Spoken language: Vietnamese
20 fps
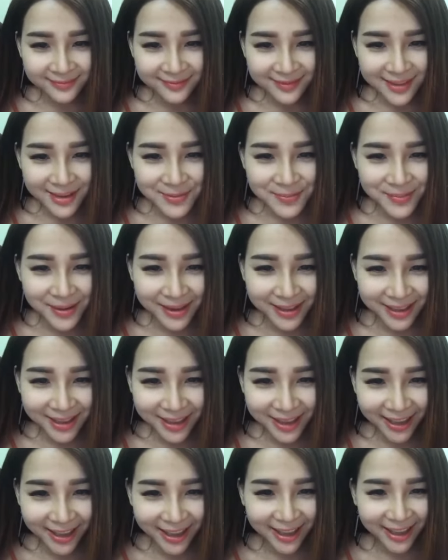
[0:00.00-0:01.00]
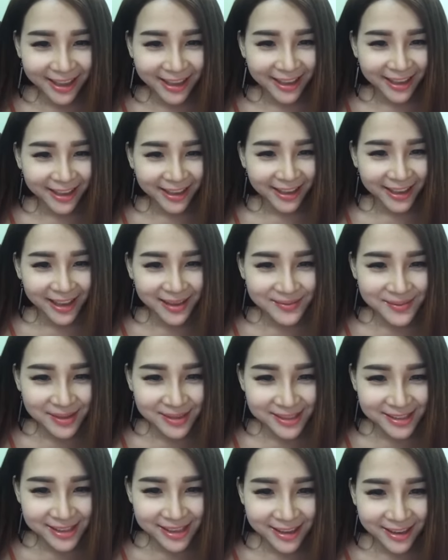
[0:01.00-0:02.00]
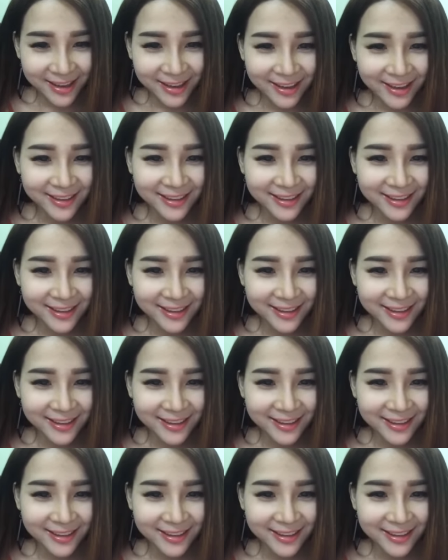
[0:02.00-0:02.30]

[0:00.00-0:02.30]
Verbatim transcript: Diễm My, cảm ơn chị.